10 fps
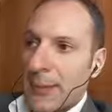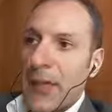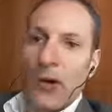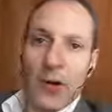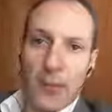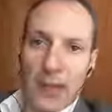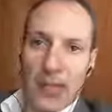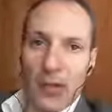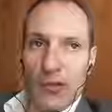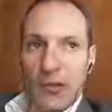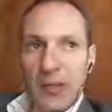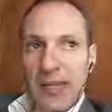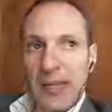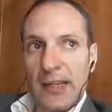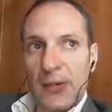Però è un paradosso
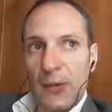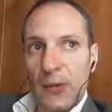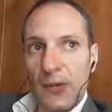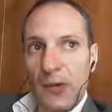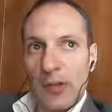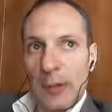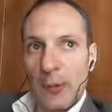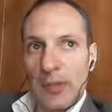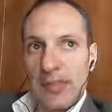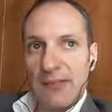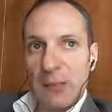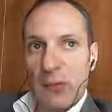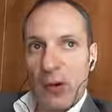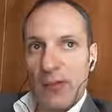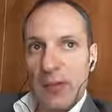perché noi vogliamo obiettivi
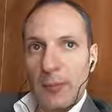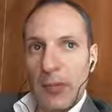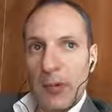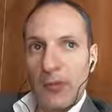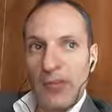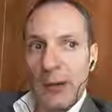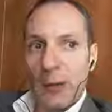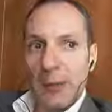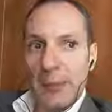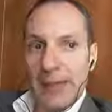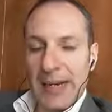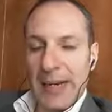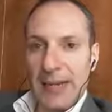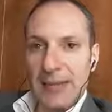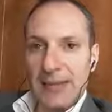nuovi, però non siamo
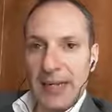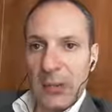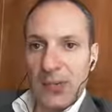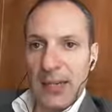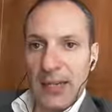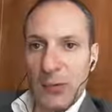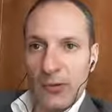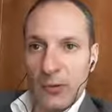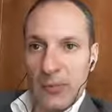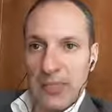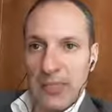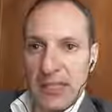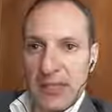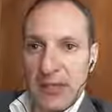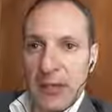preparati a ottenere questi
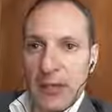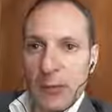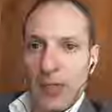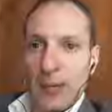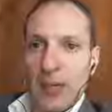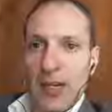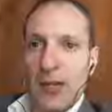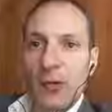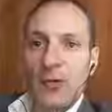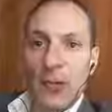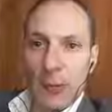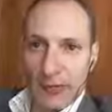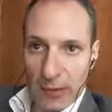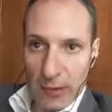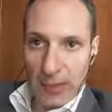obiettivi. Quindi magari
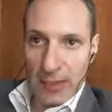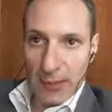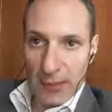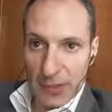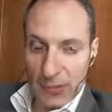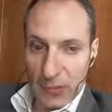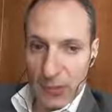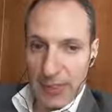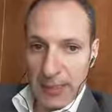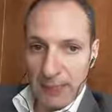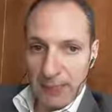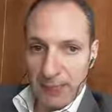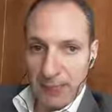continuiamo a frequentare persone